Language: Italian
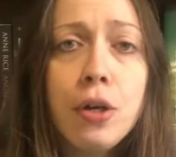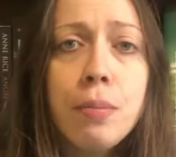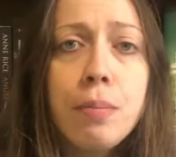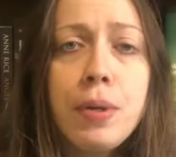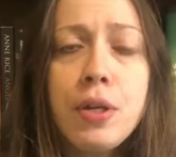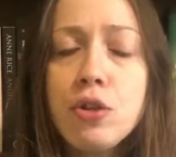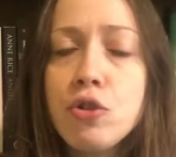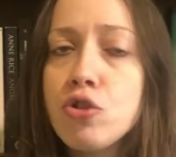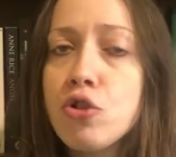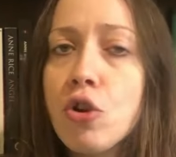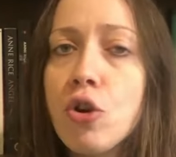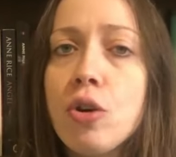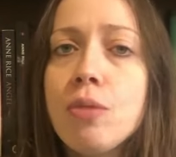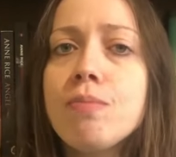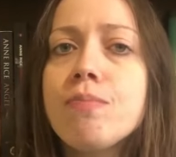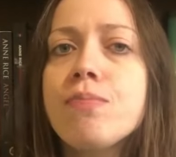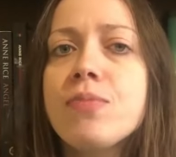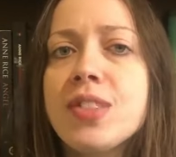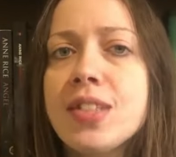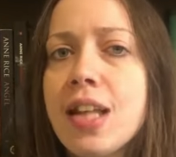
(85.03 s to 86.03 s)

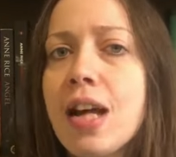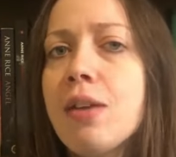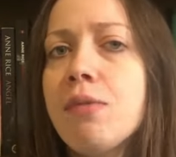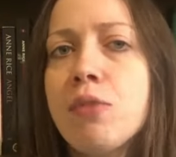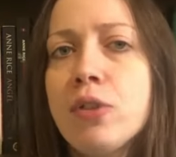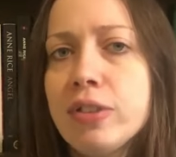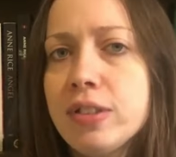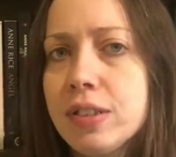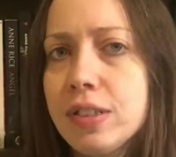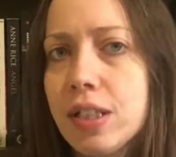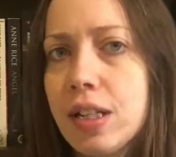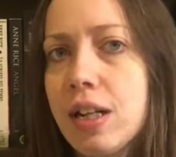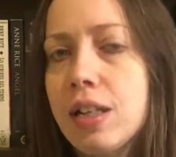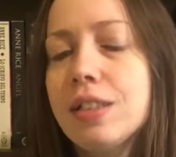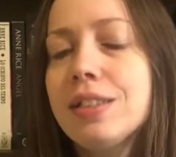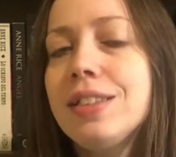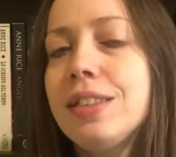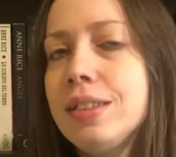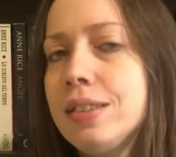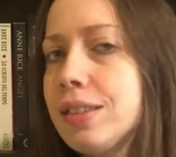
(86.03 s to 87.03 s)
perciò sta a
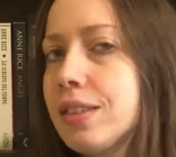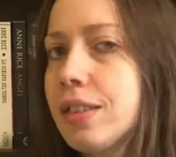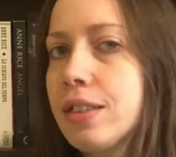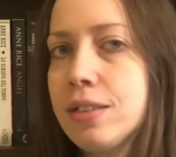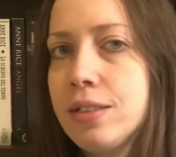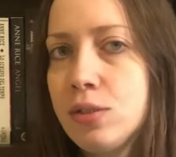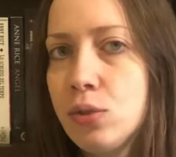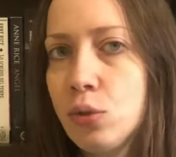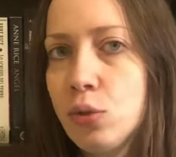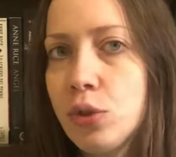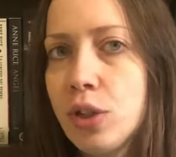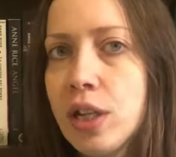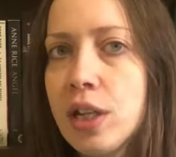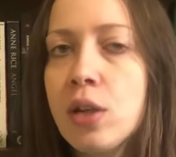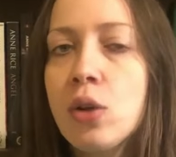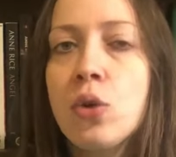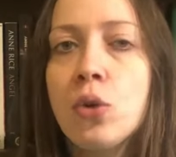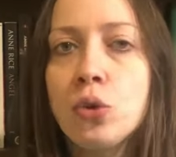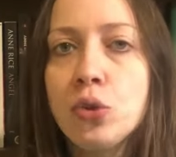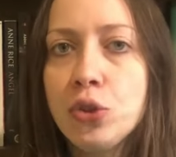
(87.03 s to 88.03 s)
vostra
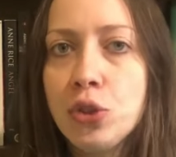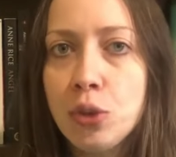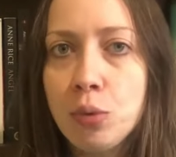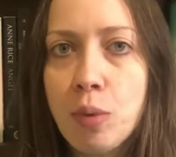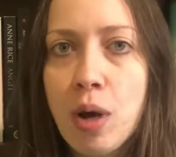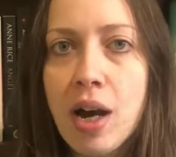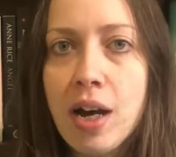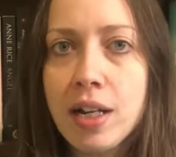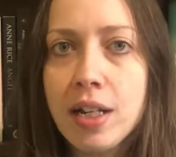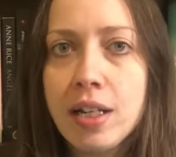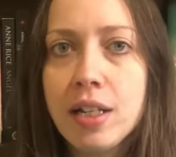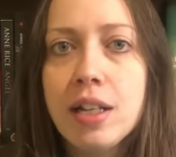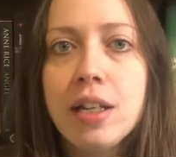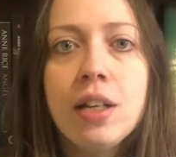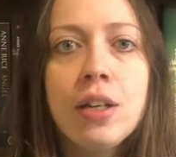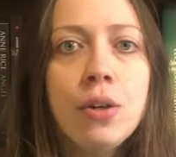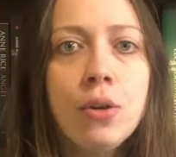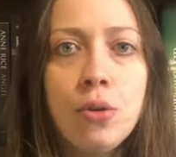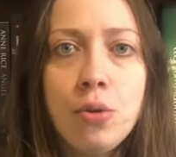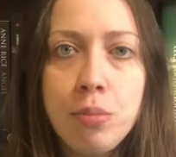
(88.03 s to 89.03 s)
discrezione
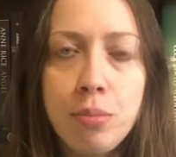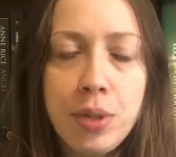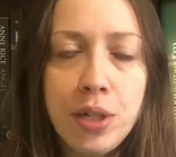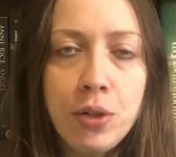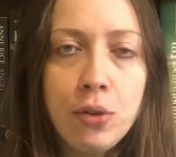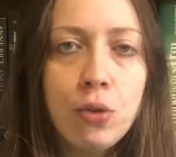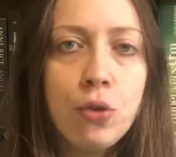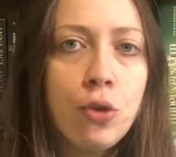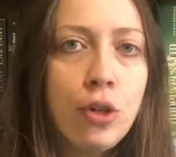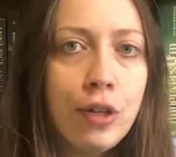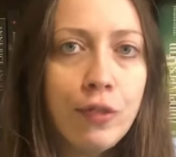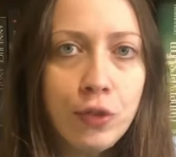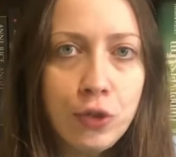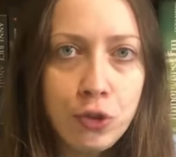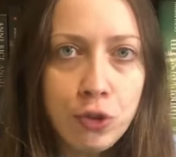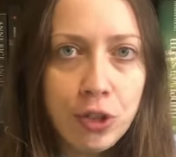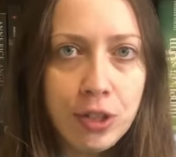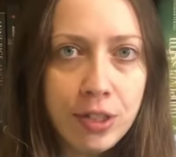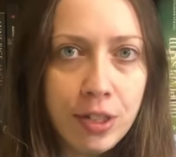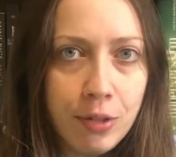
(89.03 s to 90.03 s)
continuare o meno con la
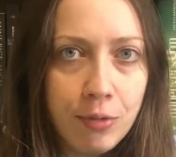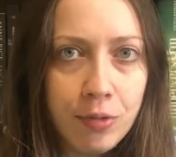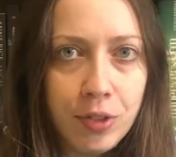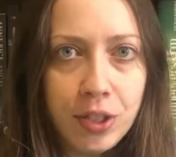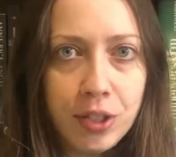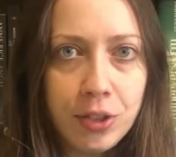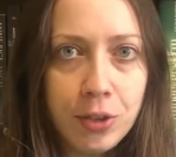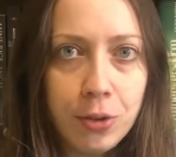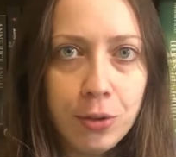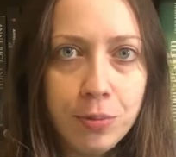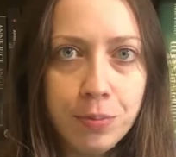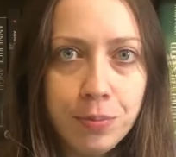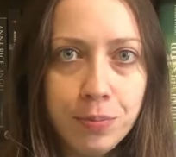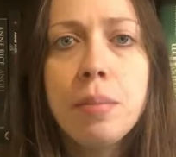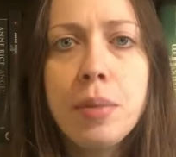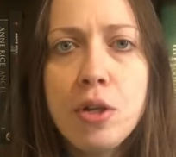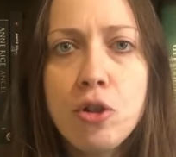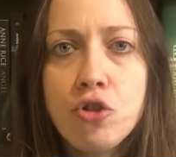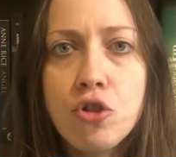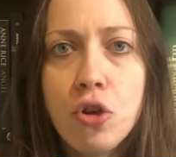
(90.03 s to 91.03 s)
visione del video.
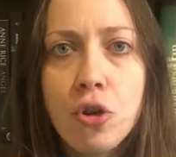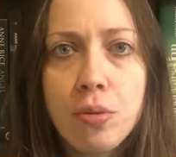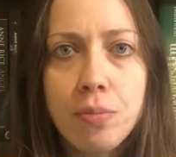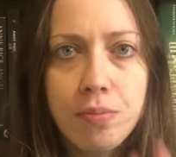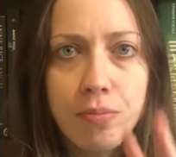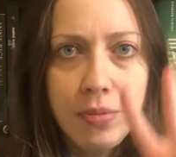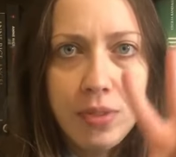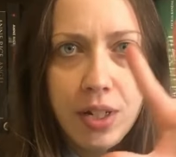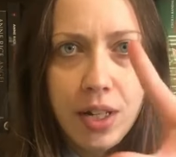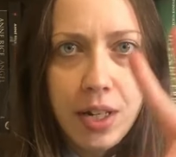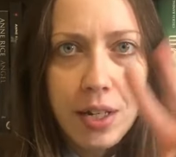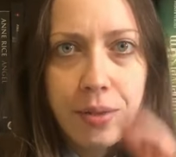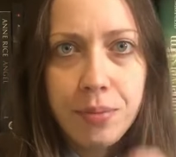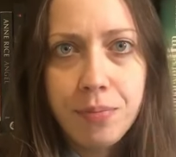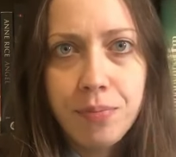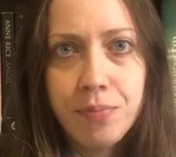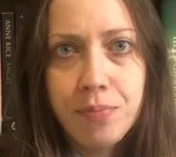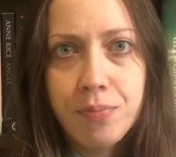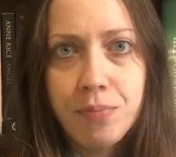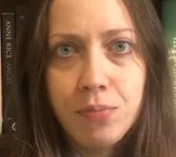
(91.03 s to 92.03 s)
Perciò 3,
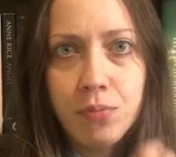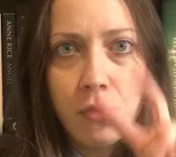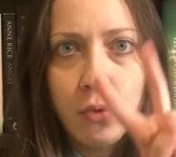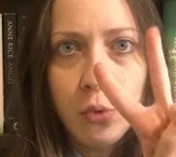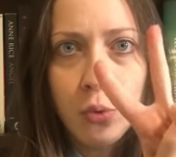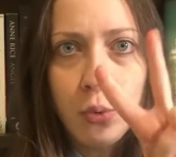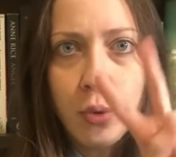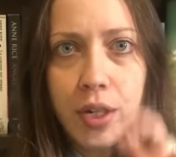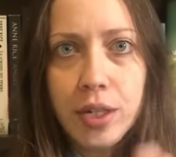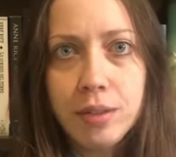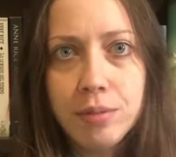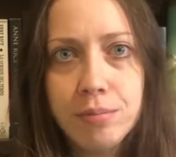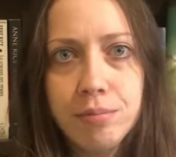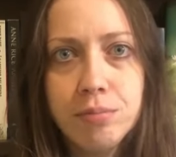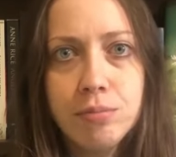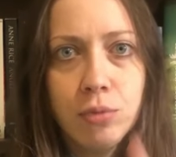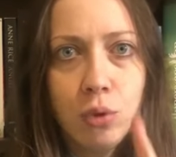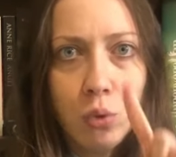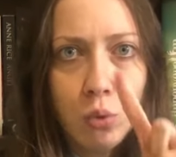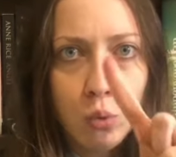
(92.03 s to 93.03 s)
2,
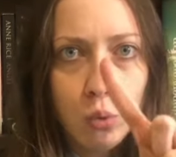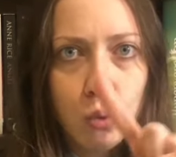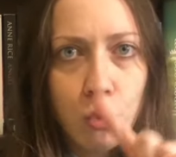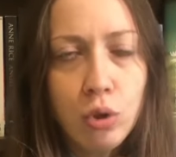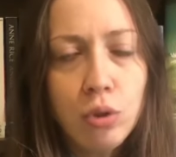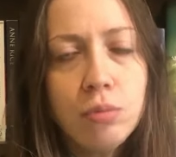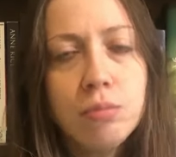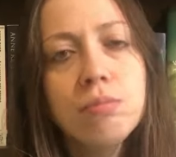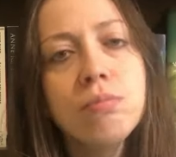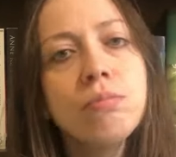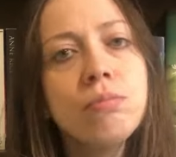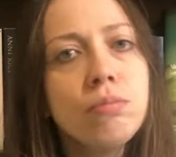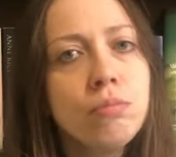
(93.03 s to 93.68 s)
1,